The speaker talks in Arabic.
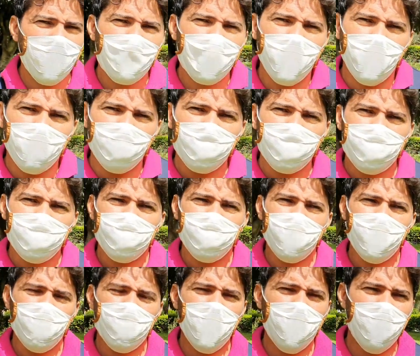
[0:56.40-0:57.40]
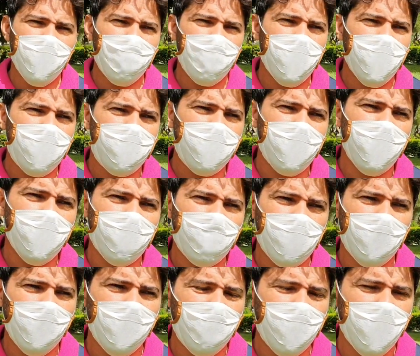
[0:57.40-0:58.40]
الفلاح جامع الفنا ساحه
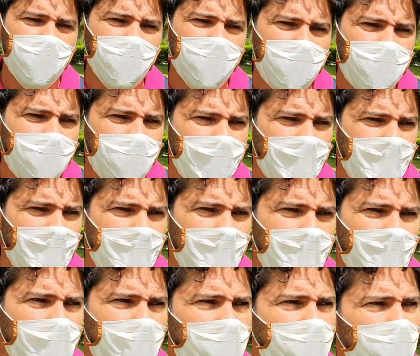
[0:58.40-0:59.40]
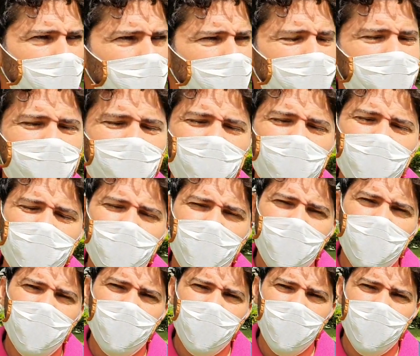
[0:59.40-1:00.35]
جامع الفنا والانشطه